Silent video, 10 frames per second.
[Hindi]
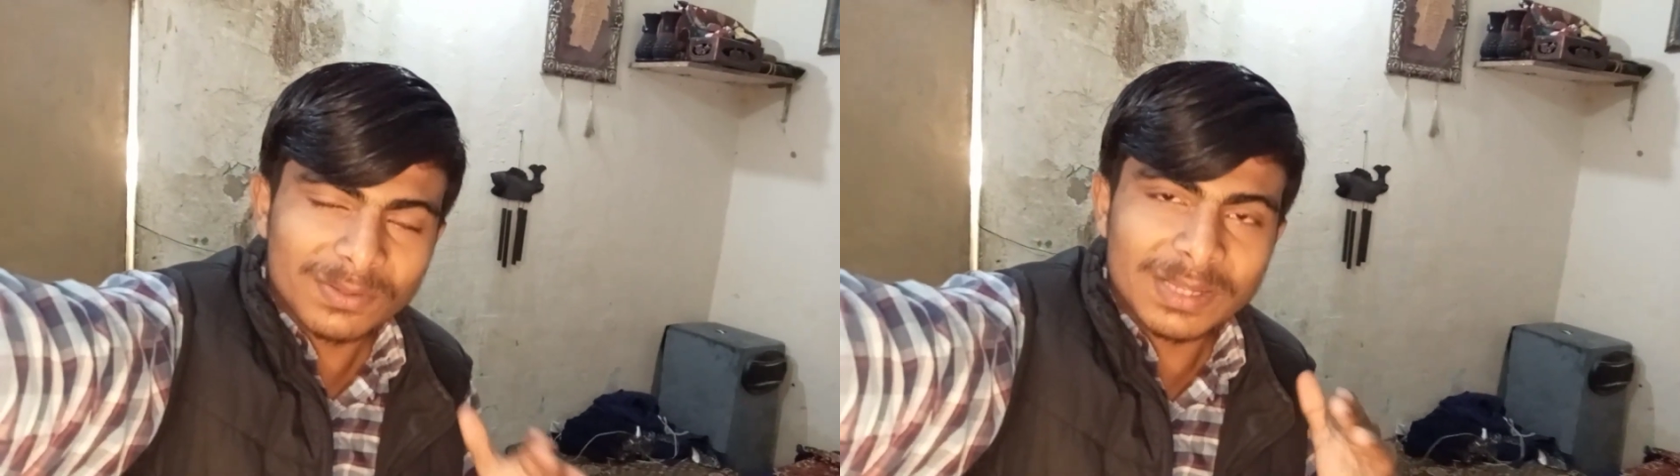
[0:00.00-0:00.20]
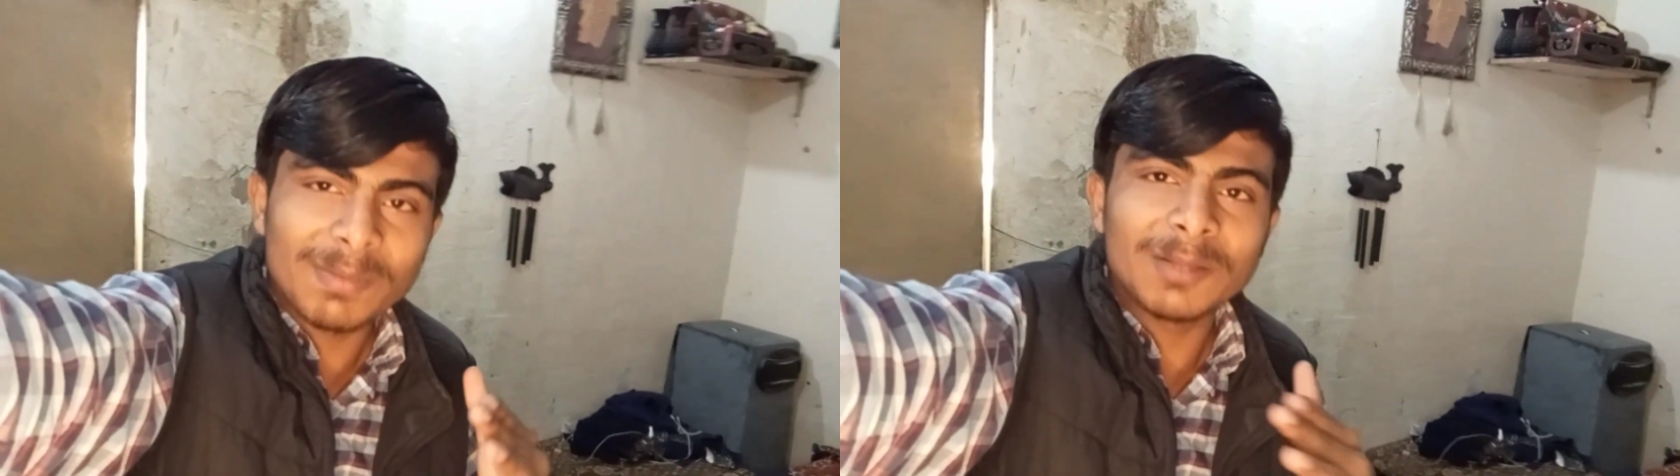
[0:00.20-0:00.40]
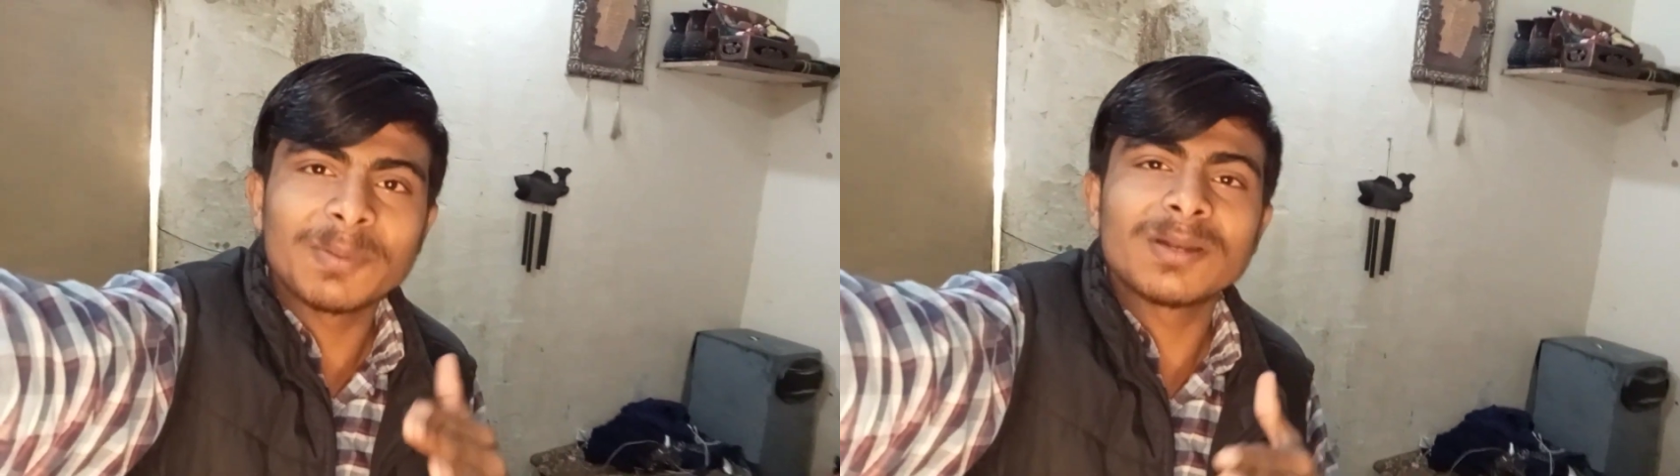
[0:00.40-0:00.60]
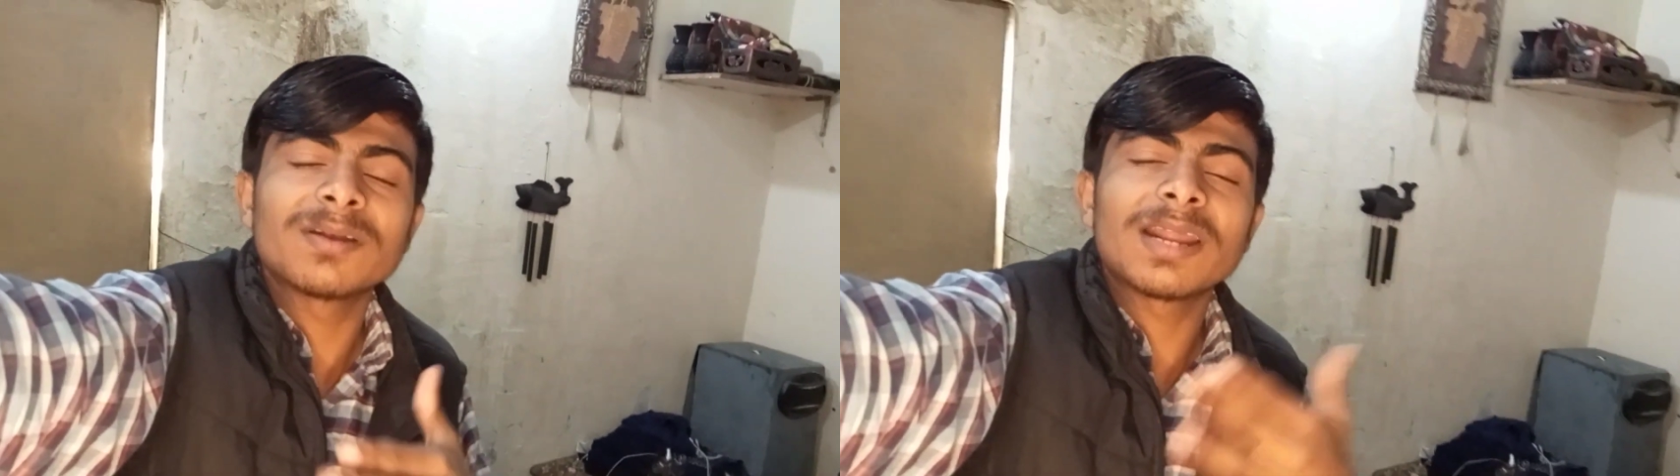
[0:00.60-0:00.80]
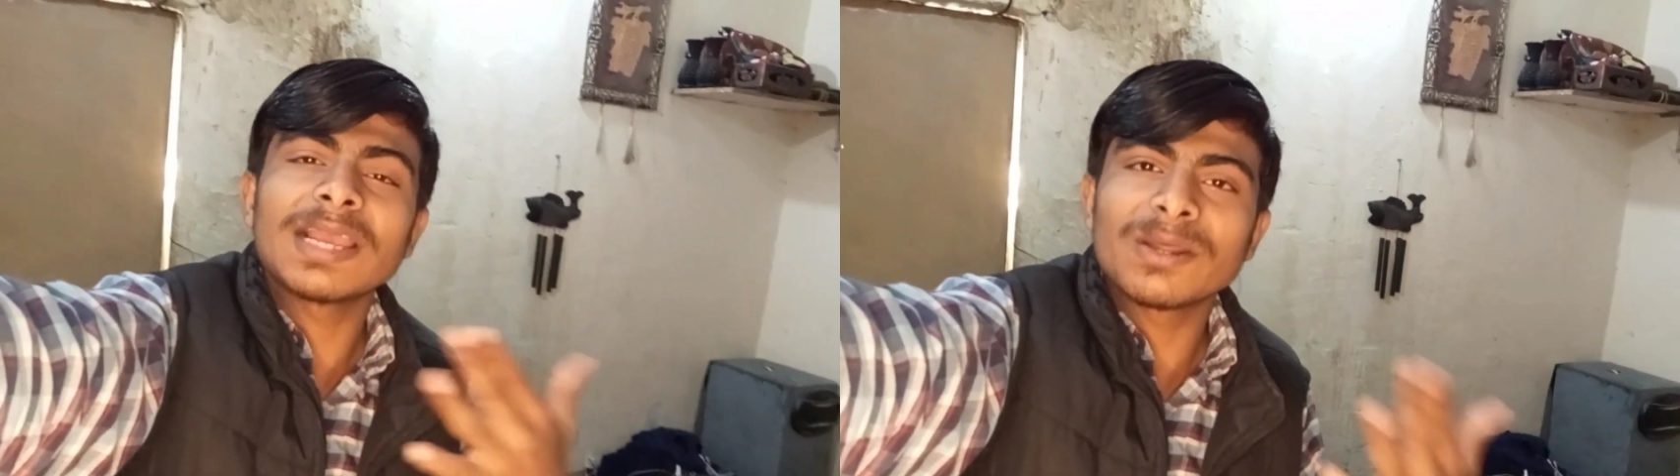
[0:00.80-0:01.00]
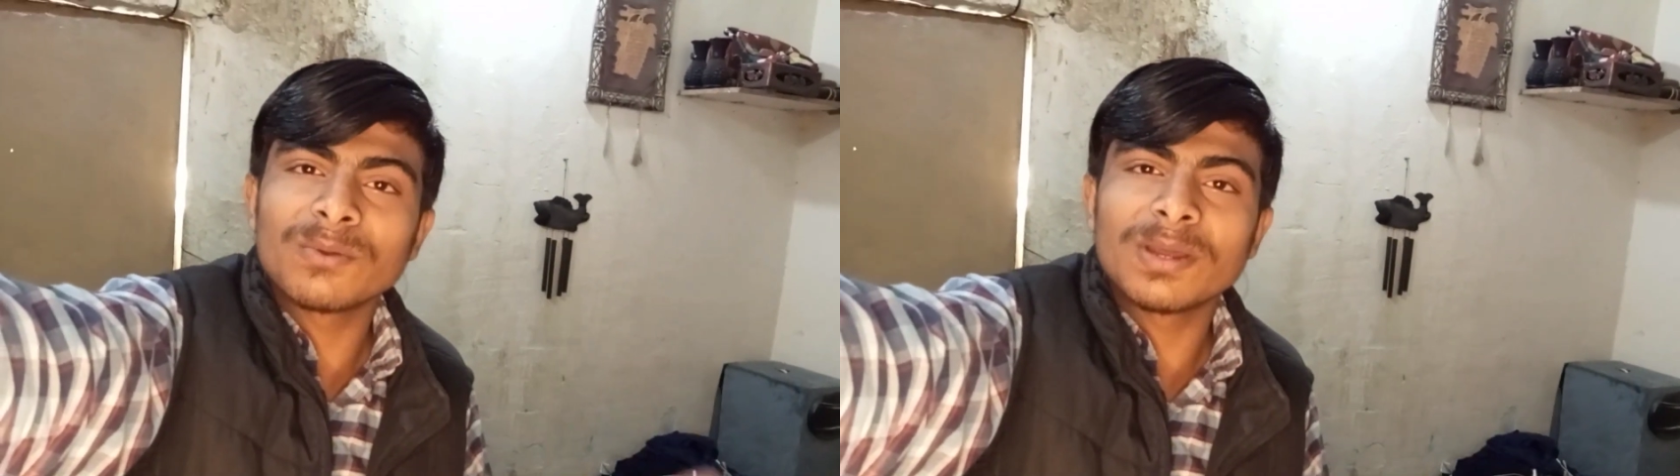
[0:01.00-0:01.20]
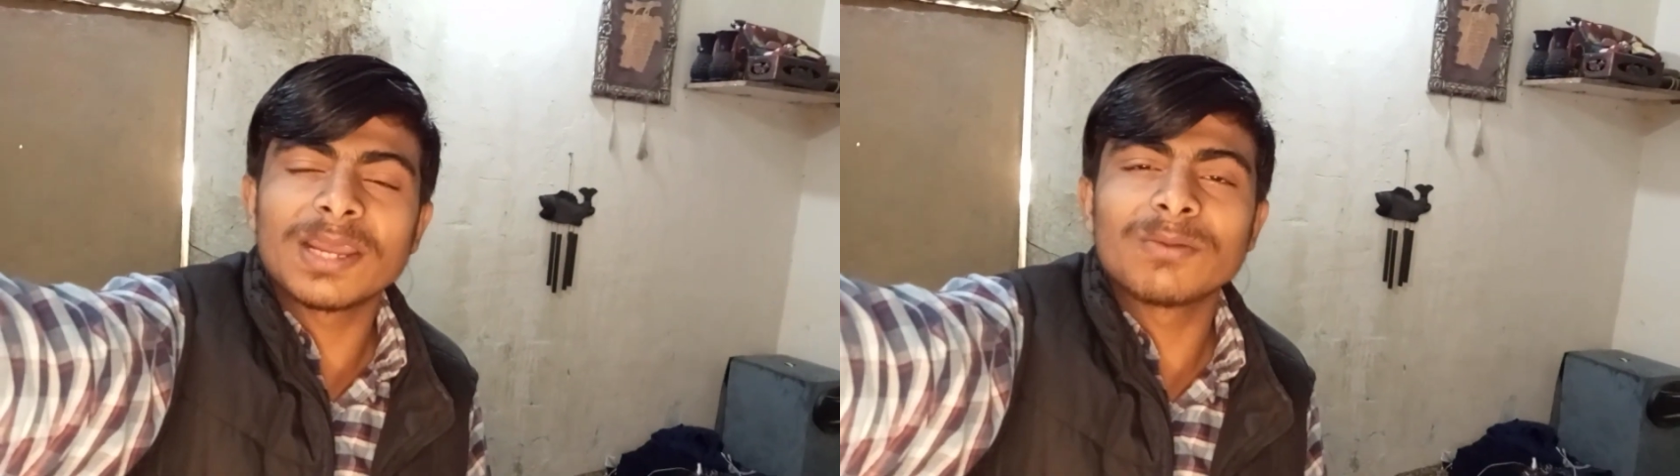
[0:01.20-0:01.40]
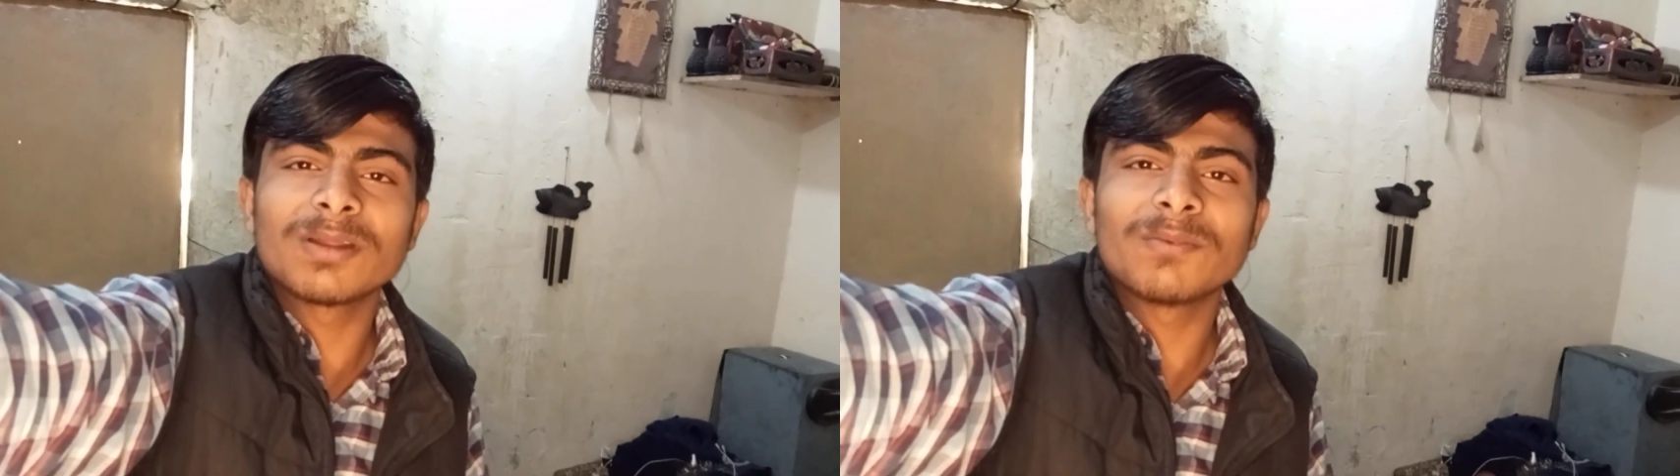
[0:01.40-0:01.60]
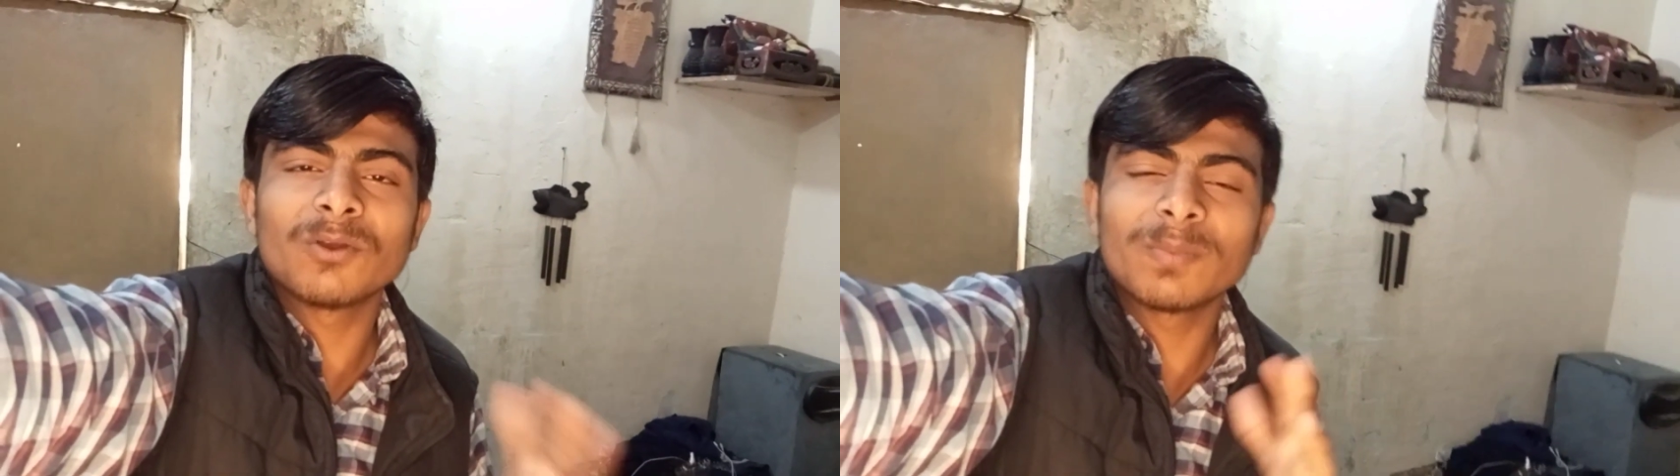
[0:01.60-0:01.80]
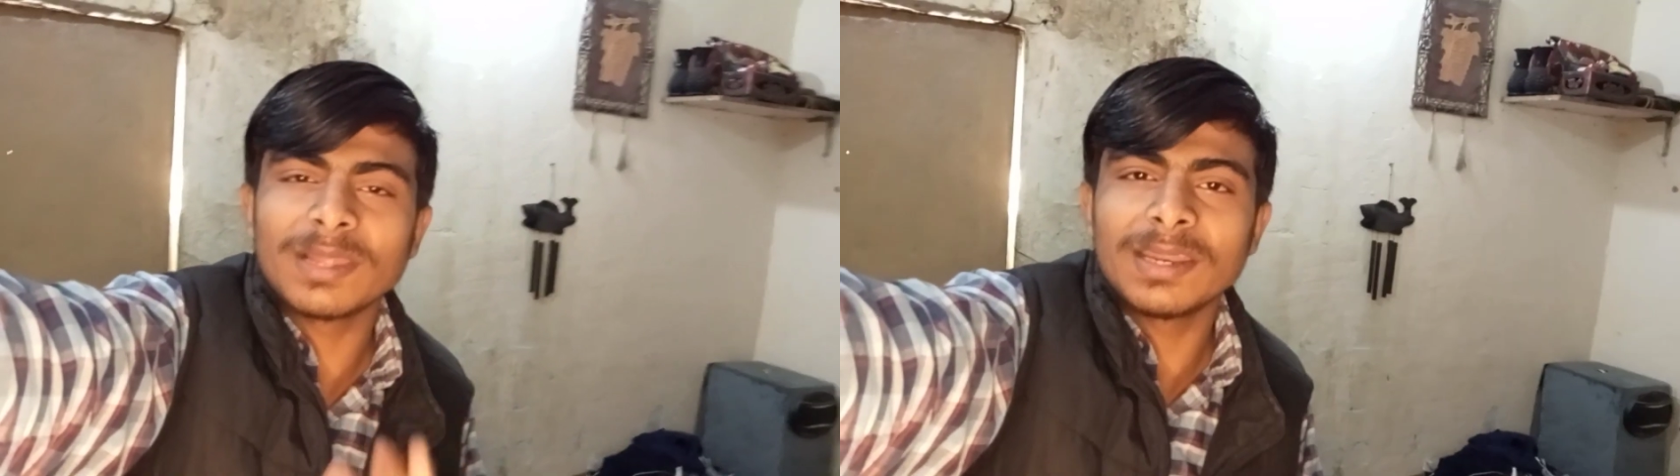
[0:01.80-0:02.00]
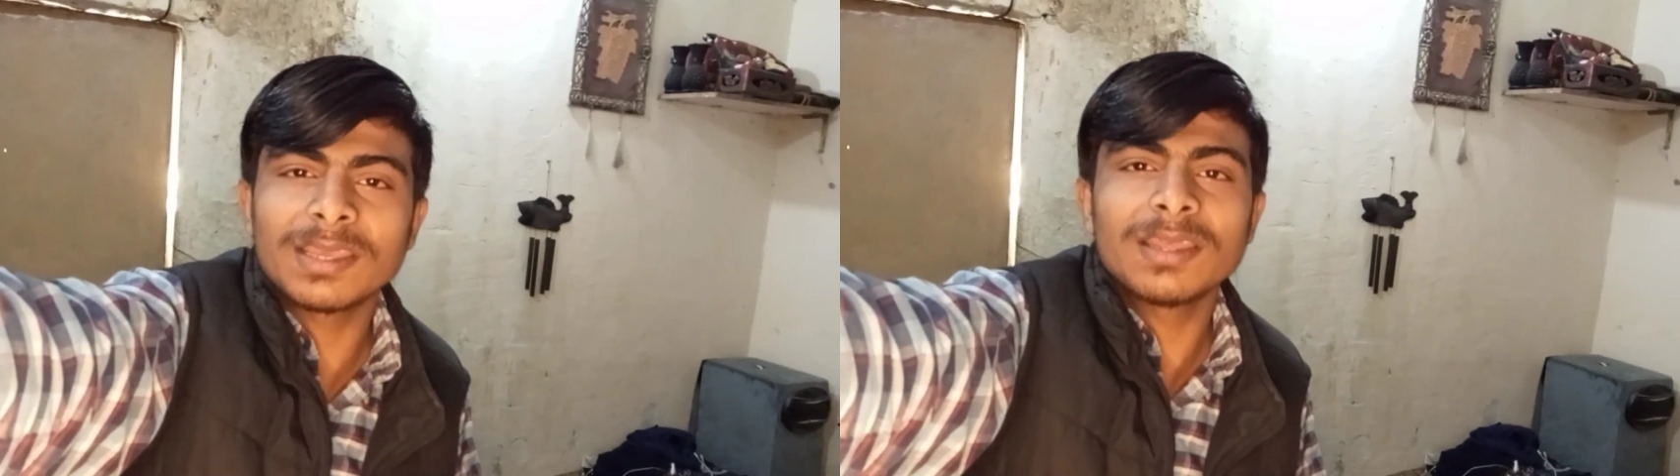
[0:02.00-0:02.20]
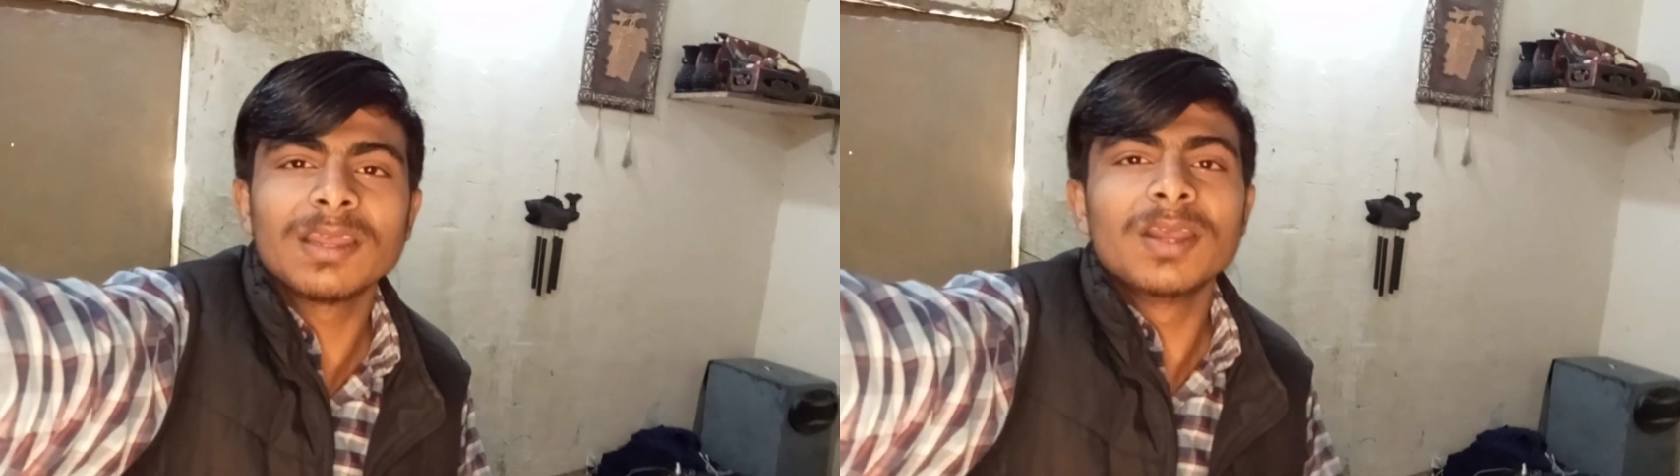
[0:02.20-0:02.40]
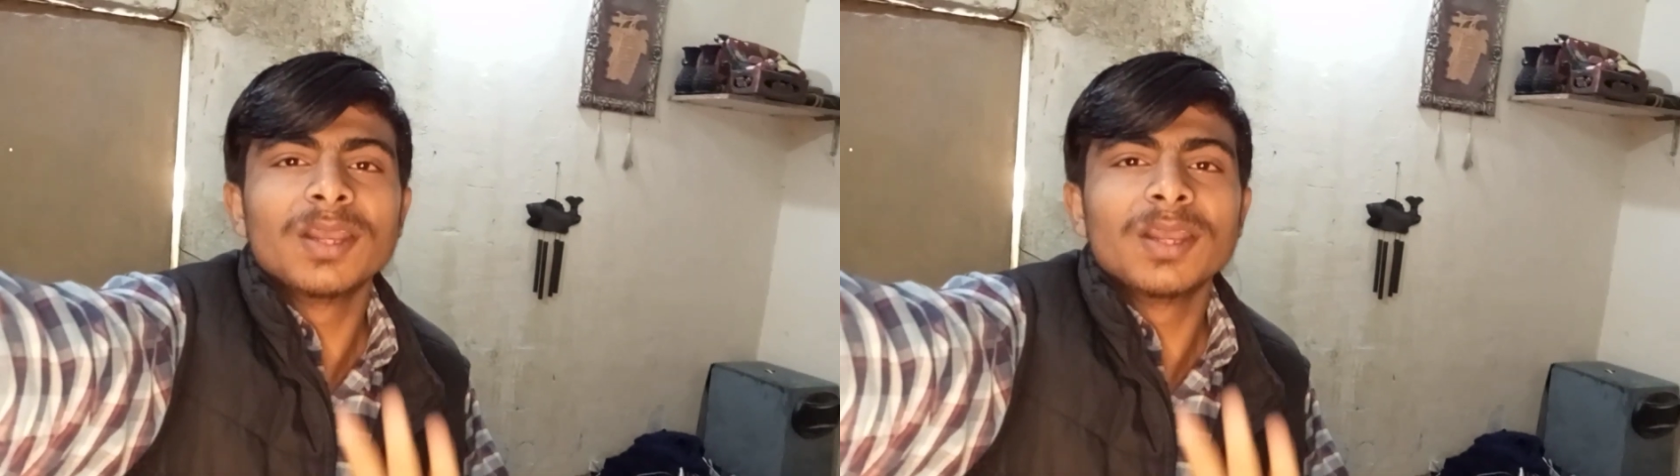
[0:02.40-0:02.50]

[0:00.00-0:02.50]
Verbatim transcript: उसके बाद फिर ट्राई करूँगा रेगुलर ब्लॉग बनाने की